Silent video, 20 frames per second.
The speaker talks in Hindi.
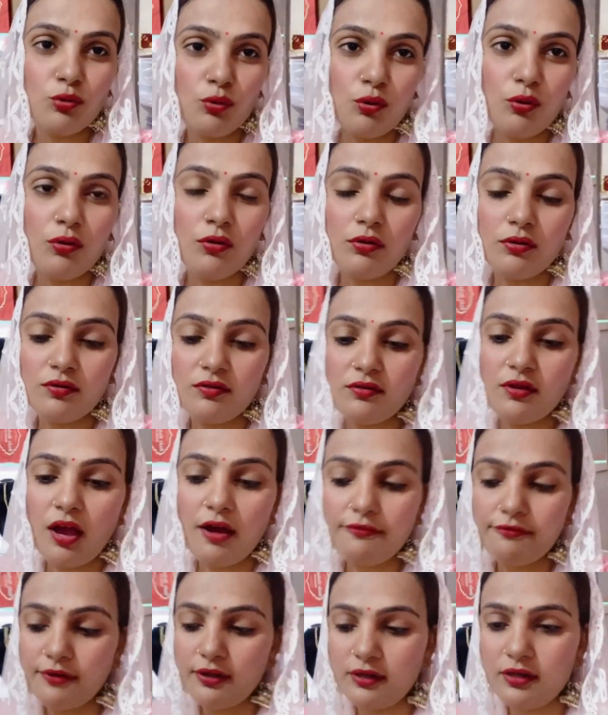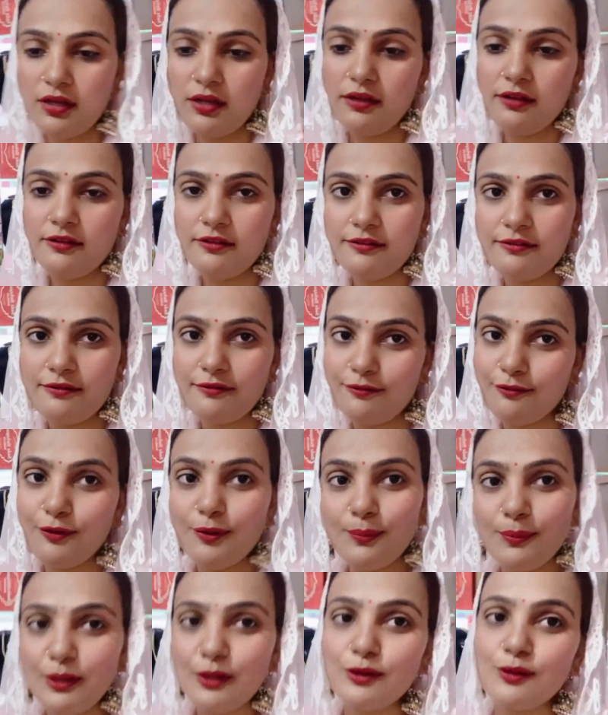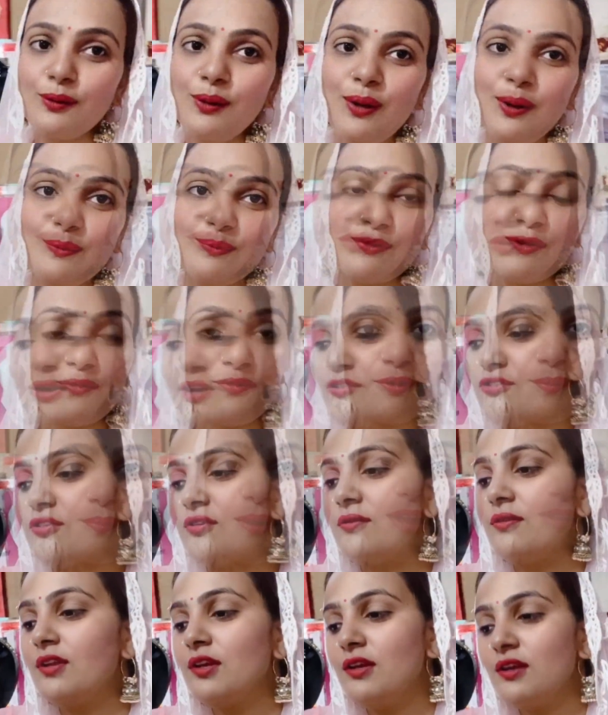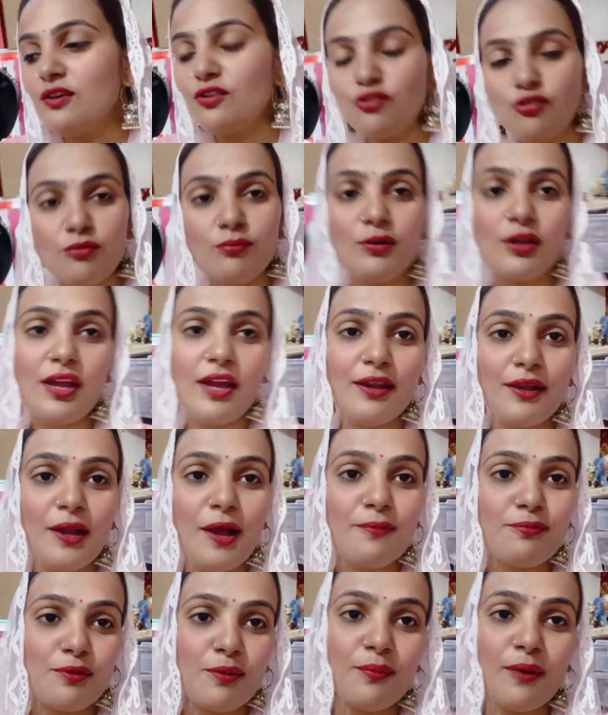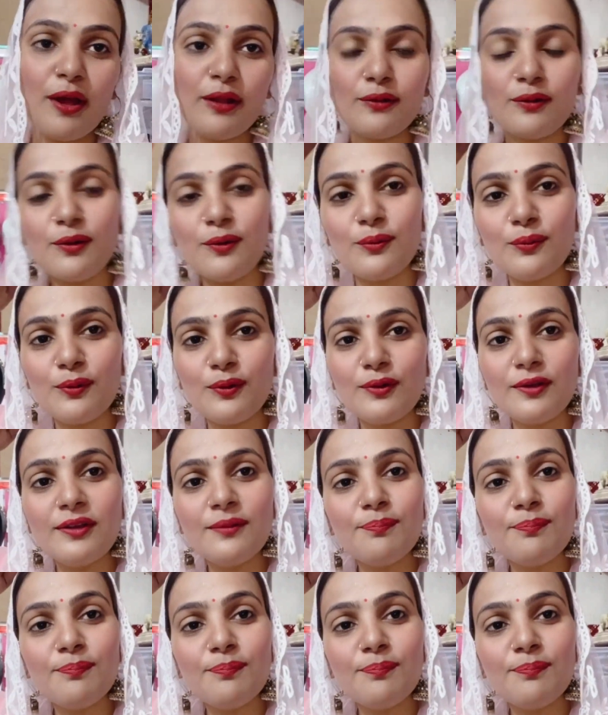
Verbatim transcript: थोड़ा साफ़ करके फिर मिलती हूँ आपसे फिर बात जो मैं कह रही आपसे बात करूँगी